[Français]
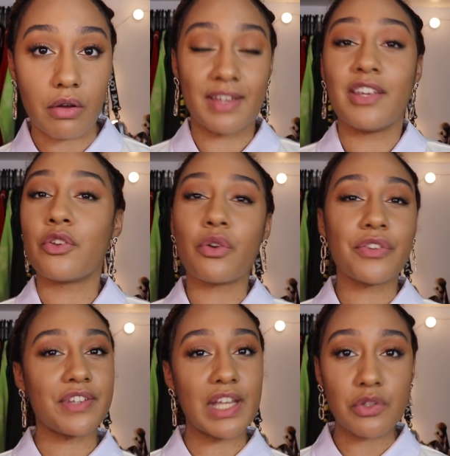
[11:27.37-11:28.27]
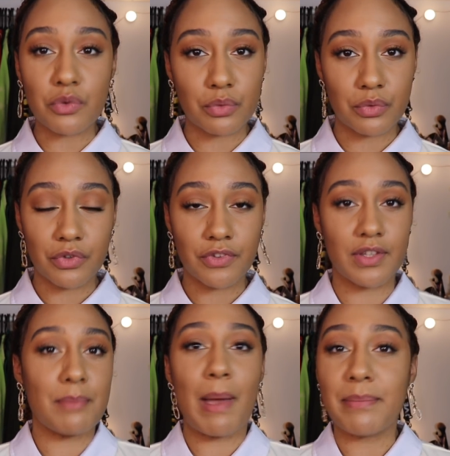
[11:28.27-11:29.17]
C'est-à-dire que quand c'est à nous, ce
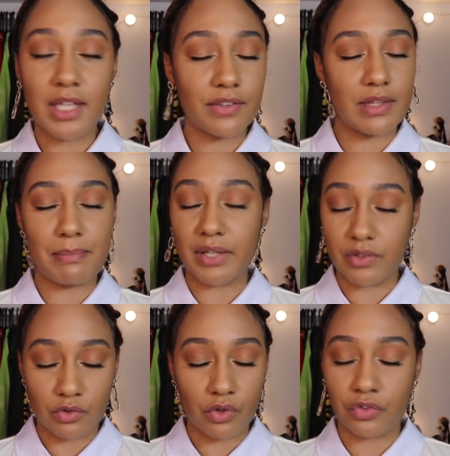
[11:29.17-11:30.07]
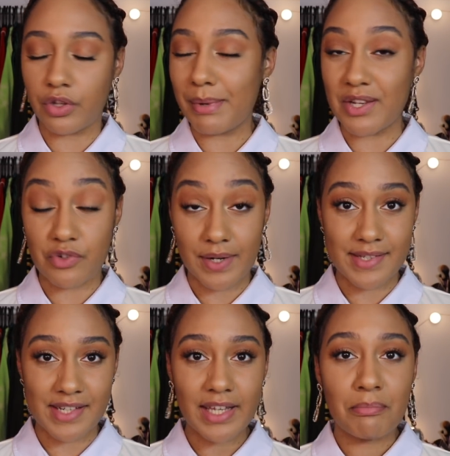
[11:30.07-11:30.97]
n'est pas bien, ce n'est pas tendance, ce n'est pas
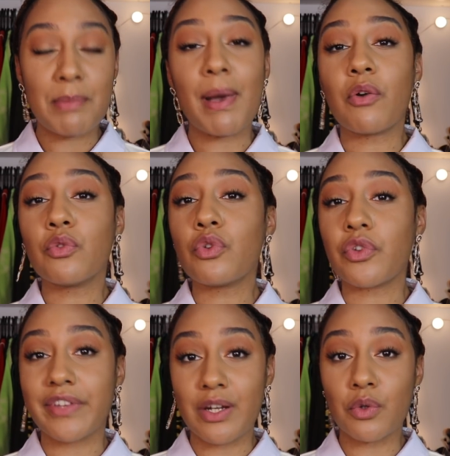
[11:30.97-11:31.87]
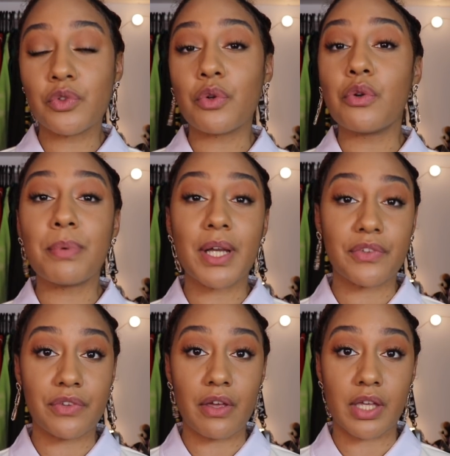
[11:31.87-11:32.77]
trendy, mais par contre quand c'est l'autre,
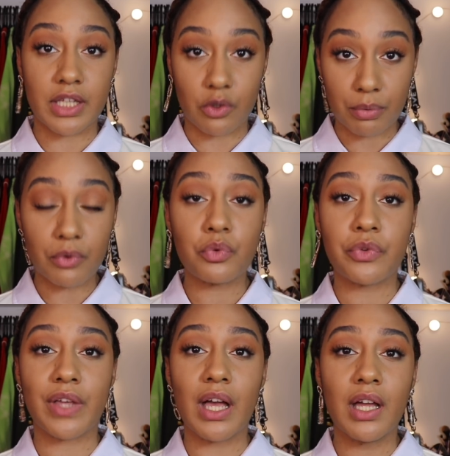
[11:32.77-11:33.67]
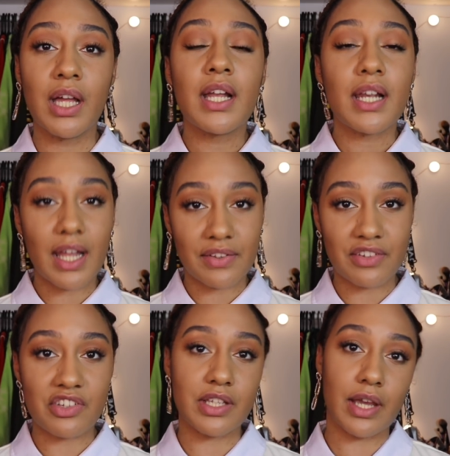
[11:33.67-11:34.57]
l'oppresseur qui reprend tout ça, là
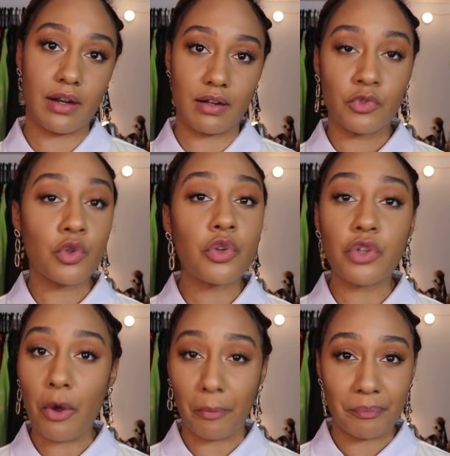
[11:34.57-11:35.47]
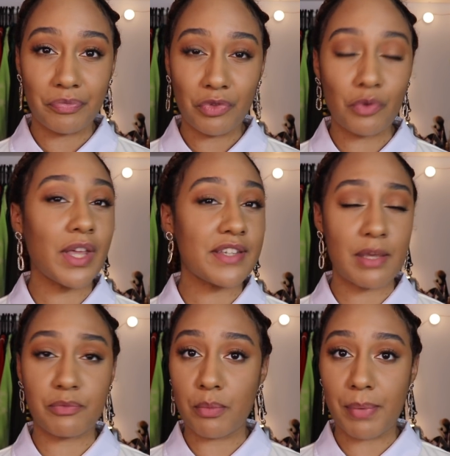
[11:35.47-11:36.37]
c'est génial. Donc non, on
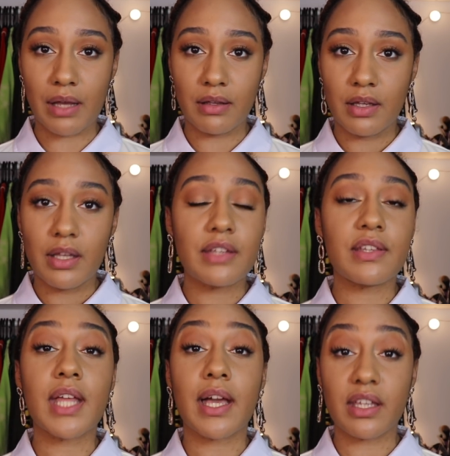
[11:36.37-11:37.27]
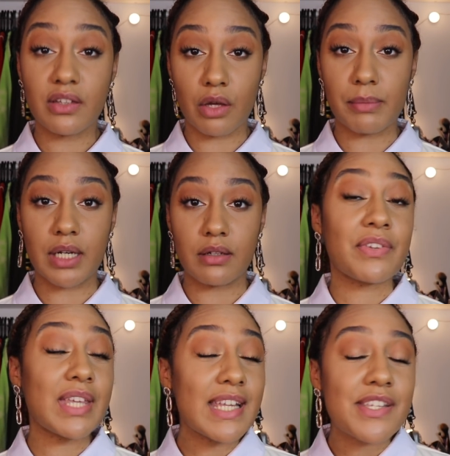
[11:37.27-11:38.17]
n'accepte pas et ça n'a rien de normal.
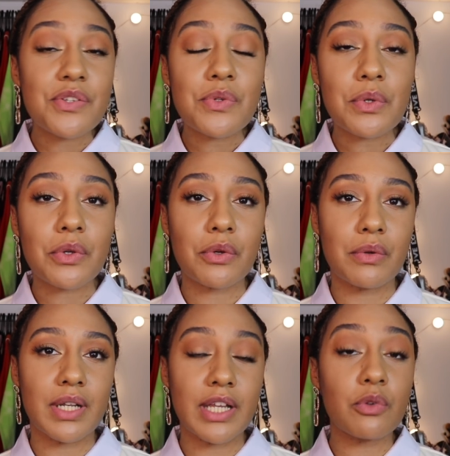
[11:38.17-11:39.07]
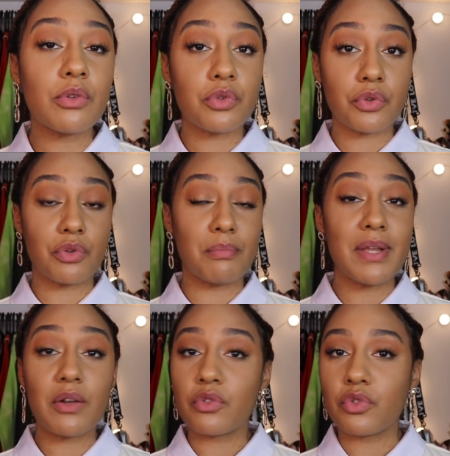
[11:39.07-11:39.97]
Parce qu'il est sûr que les cultures se
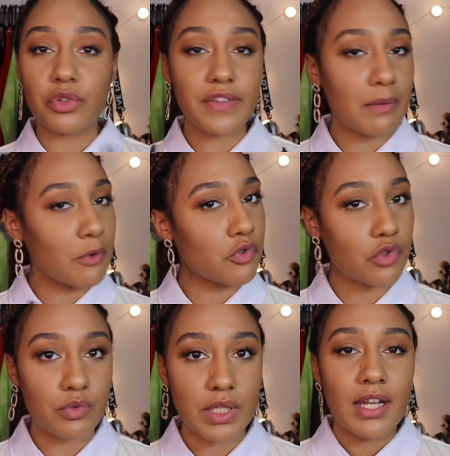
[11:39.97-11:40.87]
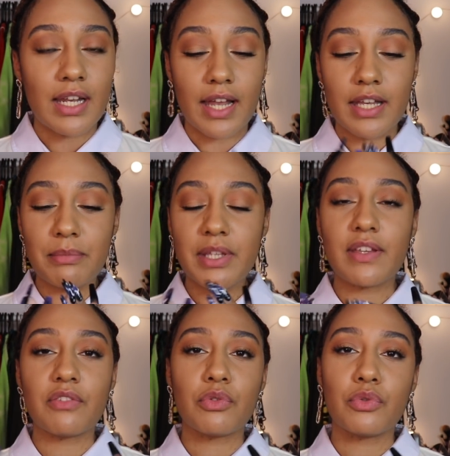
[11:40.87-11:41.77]
mélangent totalement aujourd'hui. La limite
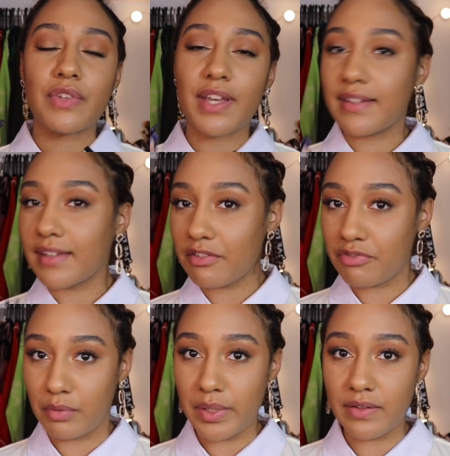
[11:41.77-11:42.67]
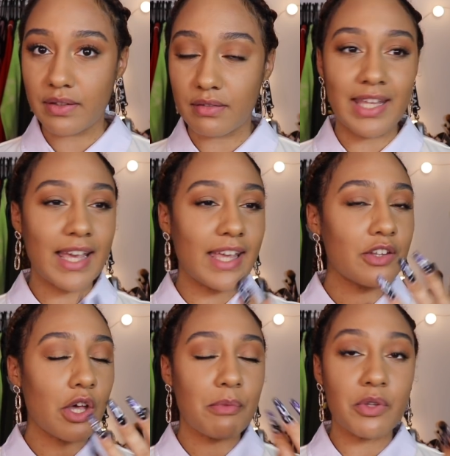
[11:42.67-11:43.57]
est devenue très très fluide et il y a
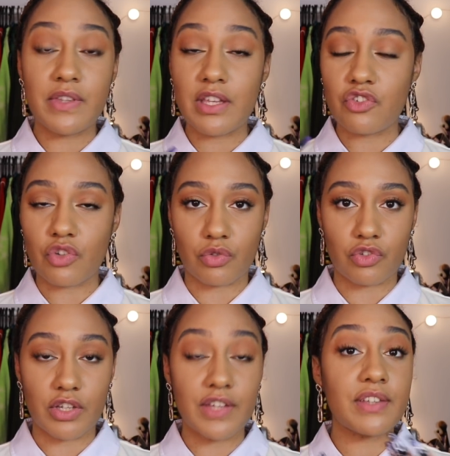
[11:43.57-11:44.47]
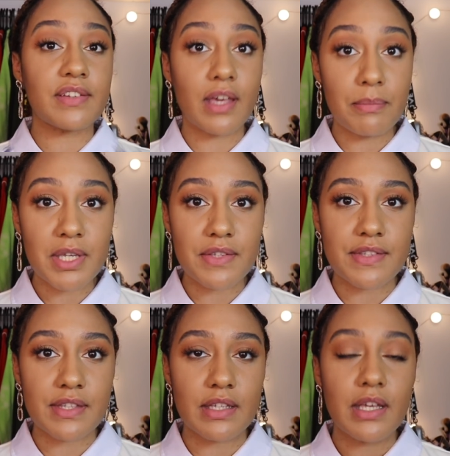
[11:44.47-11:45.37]
énormément d'échanges et c'est très bien
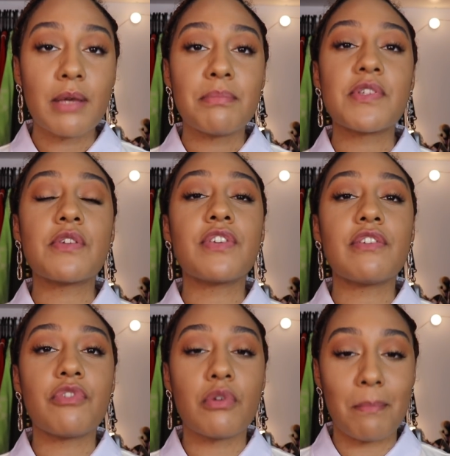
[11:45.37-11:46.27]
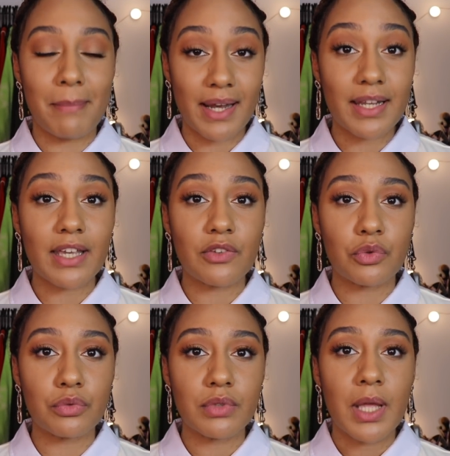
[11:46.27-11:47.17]
ainsi. Mais sauf qu'il faut malgré
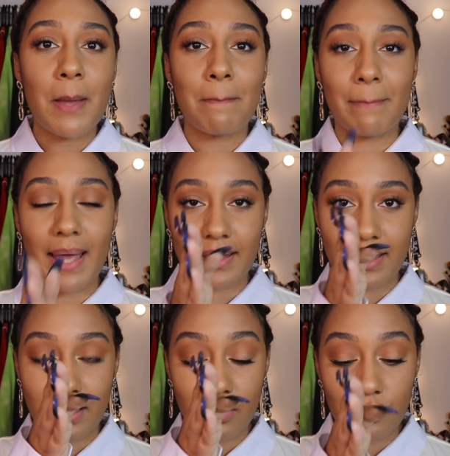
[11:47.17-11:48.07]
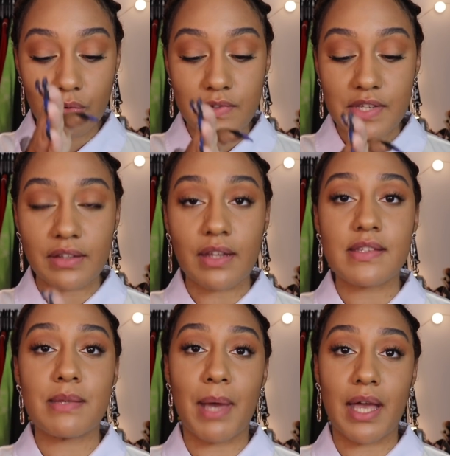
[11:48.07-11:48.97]
tout marquer une certaine
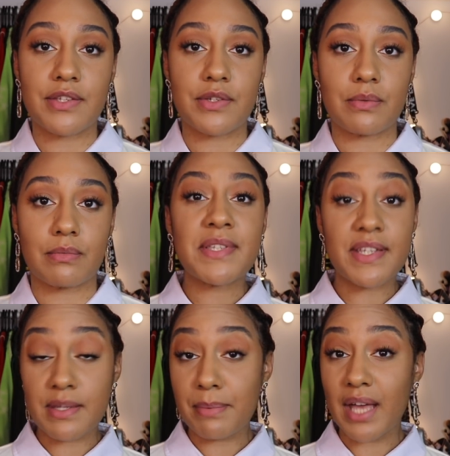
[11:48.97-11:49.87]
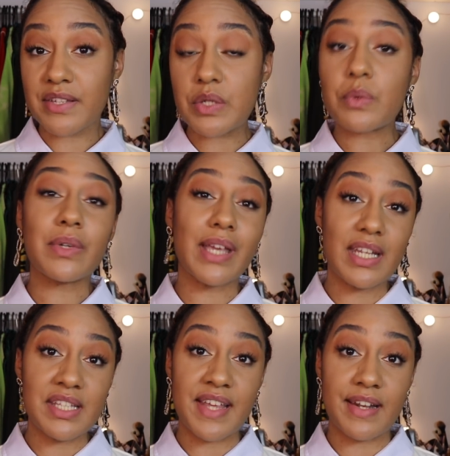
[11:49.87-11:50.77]
séparation. Mais cette séparation,
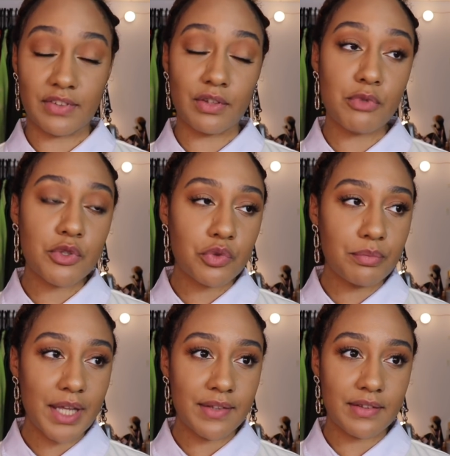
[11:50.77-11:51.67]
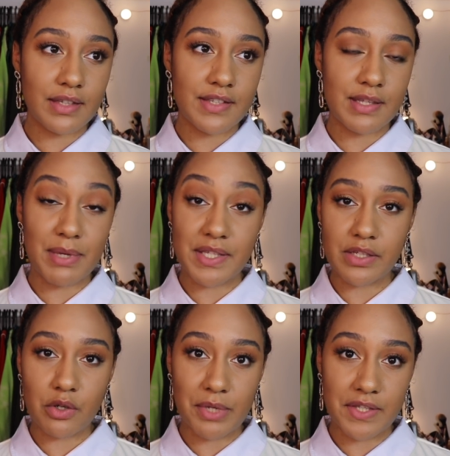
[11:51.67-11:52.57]
quelle est-elle Ça semble tout bête et c'est
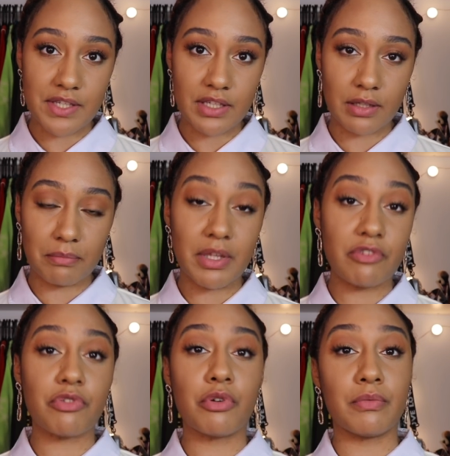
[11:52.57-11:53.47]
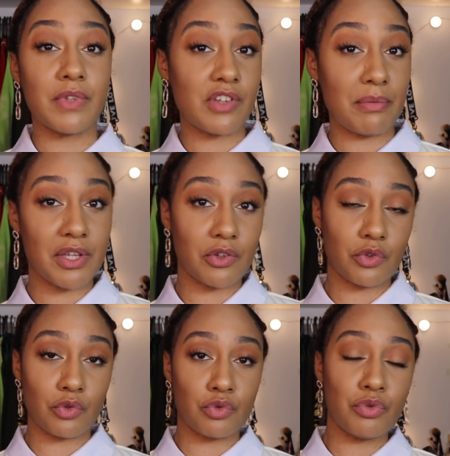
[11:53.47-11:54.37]
basico-basique, mais il faut déjà bien
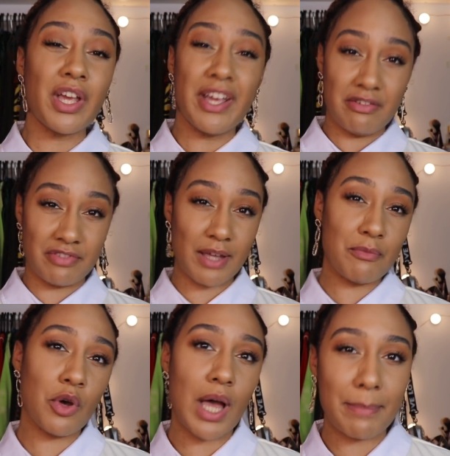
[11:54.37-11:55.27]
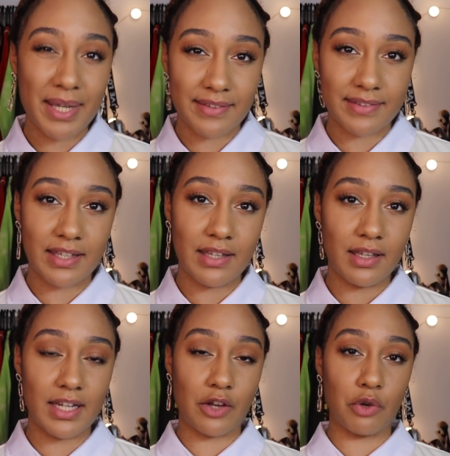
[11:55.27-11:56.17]
entendu vraiment apprécier
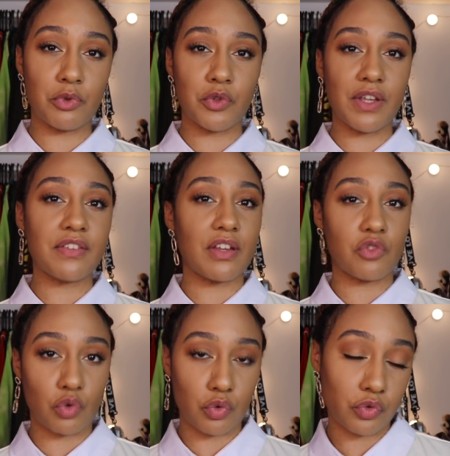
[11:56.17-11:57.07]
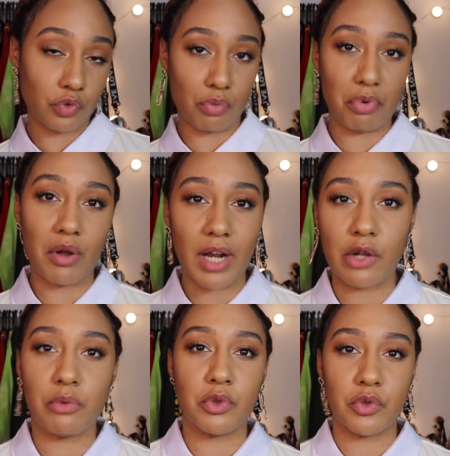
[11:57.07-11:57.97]
la communauté et cette chose qu'on prend la
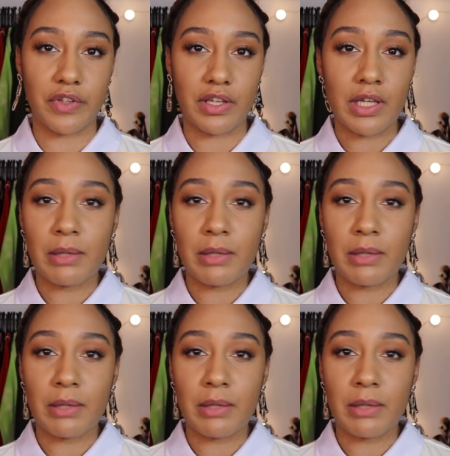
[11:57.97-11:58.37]
communauté.